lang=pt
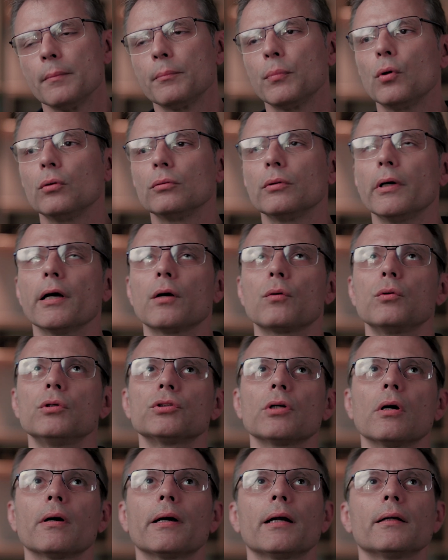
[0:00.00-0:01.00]
Pô, um
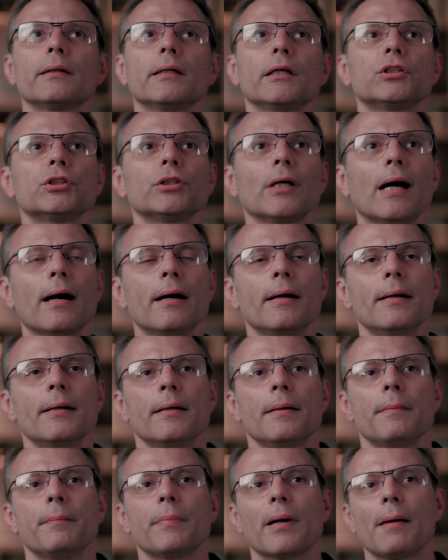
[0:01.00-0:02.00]
recurso que eu quero
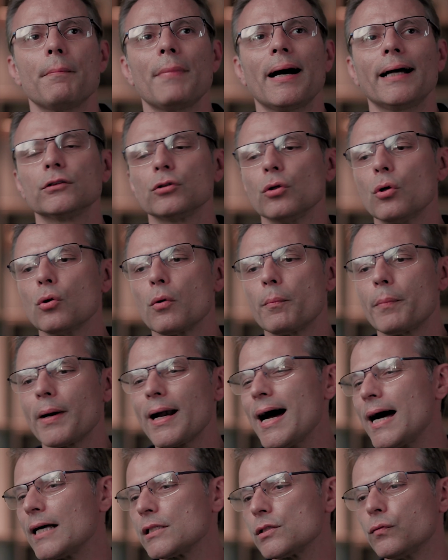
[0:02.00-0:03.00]
deixar para mais longo
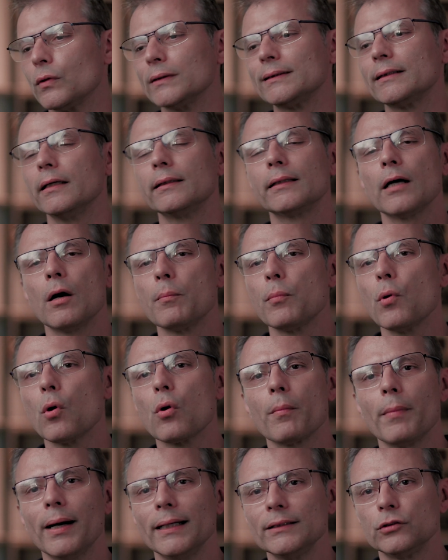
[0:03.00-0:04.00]
prazo, vou aceitar um
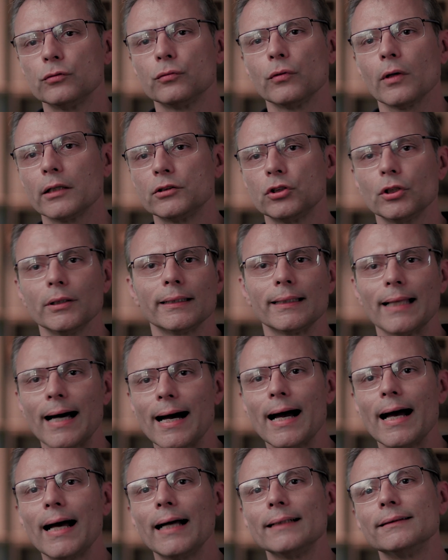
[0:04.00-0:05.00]
pouco mais de
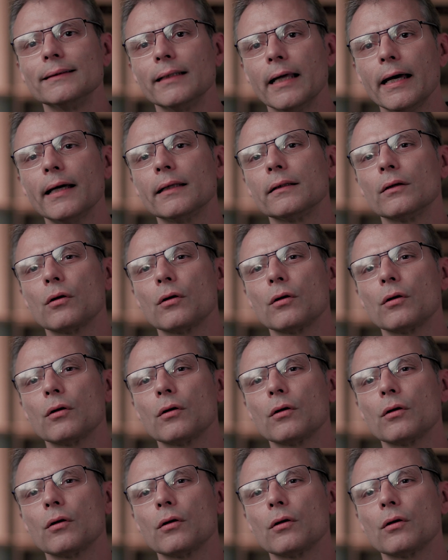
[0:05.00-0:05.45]
volatilidade, né?